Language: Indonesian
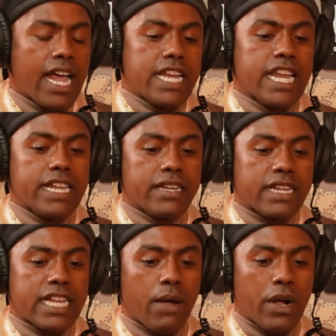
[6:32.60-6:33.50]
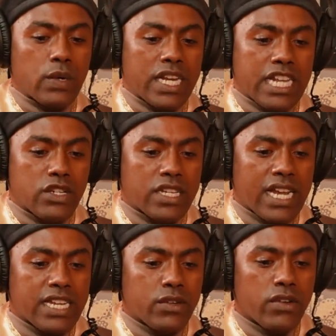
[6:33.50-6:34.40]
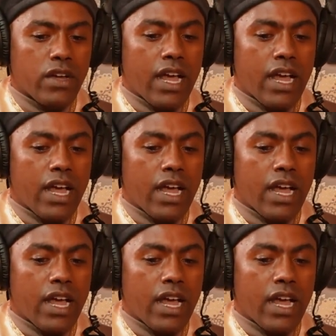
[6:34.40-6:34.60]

dan kita waktu ke nasional itu